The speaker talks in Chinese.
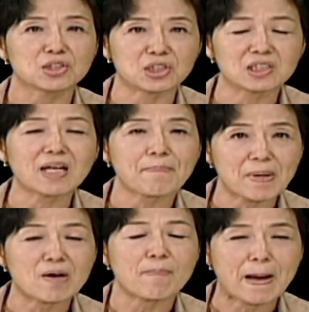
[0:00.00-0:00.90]
实在
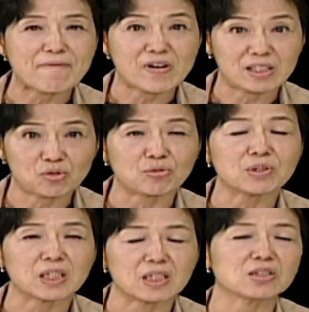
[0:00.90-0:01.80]
没有办法处
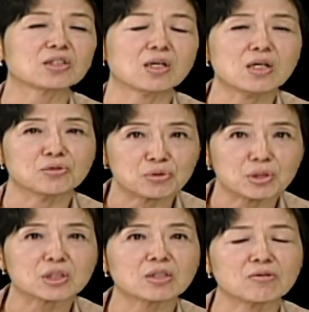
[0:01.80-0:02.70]
理的时候，
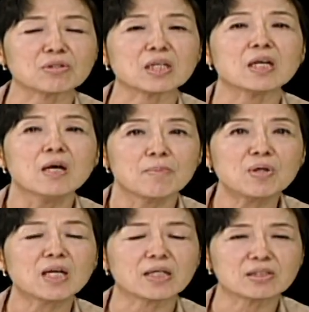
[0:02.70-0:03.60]
去就医。不
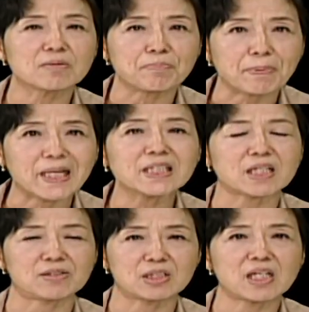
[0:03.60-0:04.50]
过，老师比
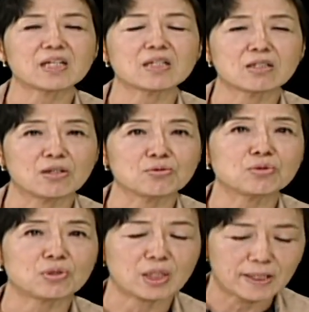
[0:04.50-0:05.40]
较建议同
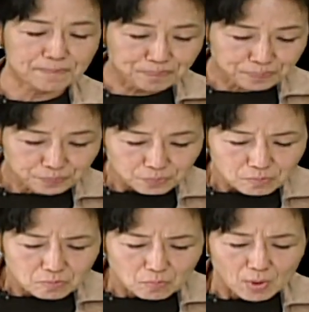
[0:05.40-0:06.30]
学。
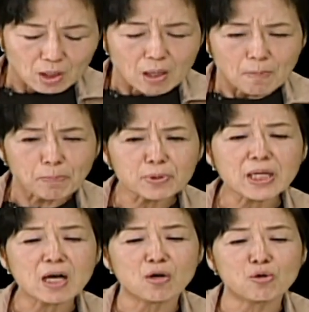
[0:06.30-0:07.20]
不
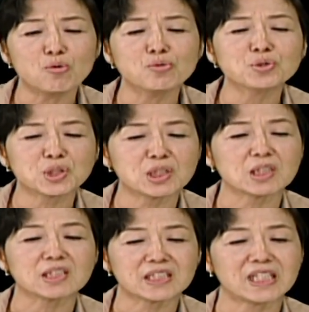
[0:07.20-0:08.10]
要忽视
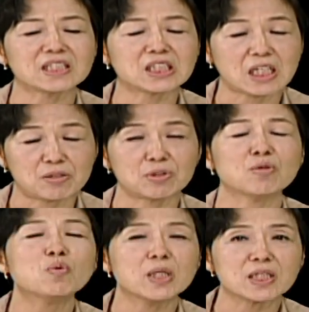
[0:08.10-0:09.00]
一些小的
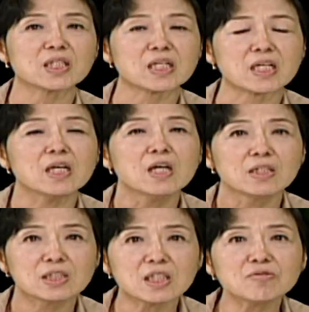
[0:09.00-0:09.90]
问题，
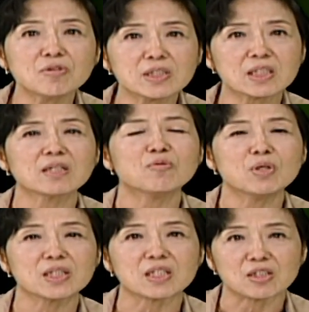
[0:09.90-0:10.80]
针对这个
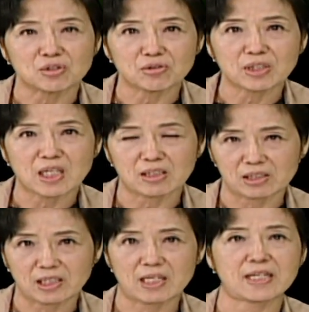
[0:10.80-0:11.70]
问题，就像老
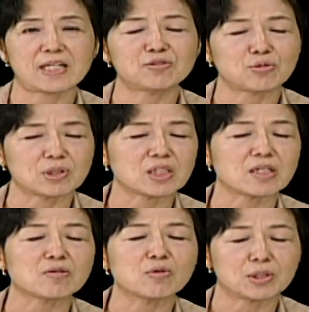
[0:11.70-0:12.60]
师刚刚所
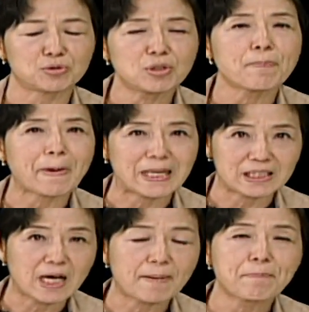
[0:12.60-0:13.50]
提，过去把
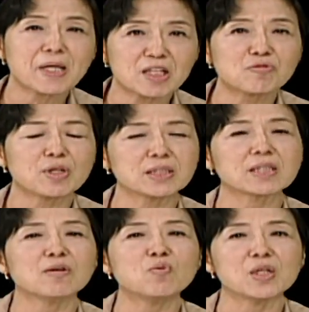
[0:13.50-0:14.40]
它面对这
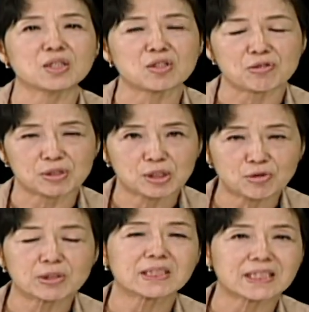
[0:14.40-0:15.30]
个问题
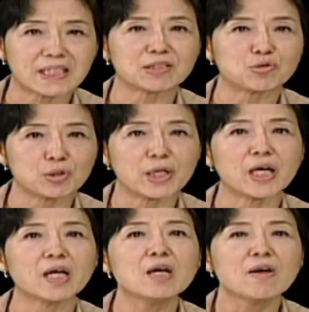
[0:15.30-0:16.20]
去解
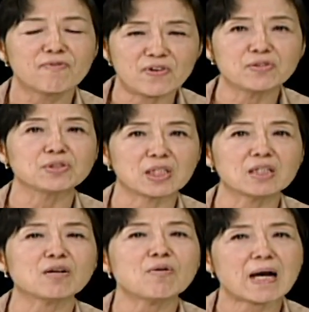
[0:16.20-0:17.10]
决，否则
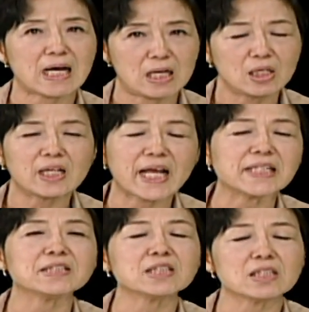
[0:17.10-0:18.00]
的话
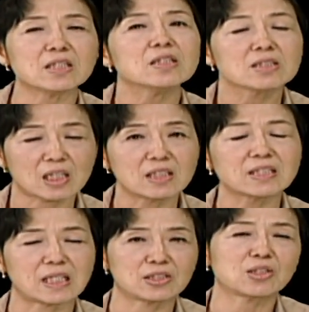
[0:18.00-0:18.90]
累积常
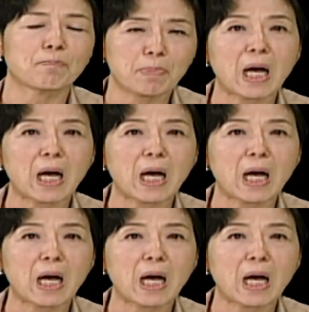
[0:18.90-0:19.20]
常是不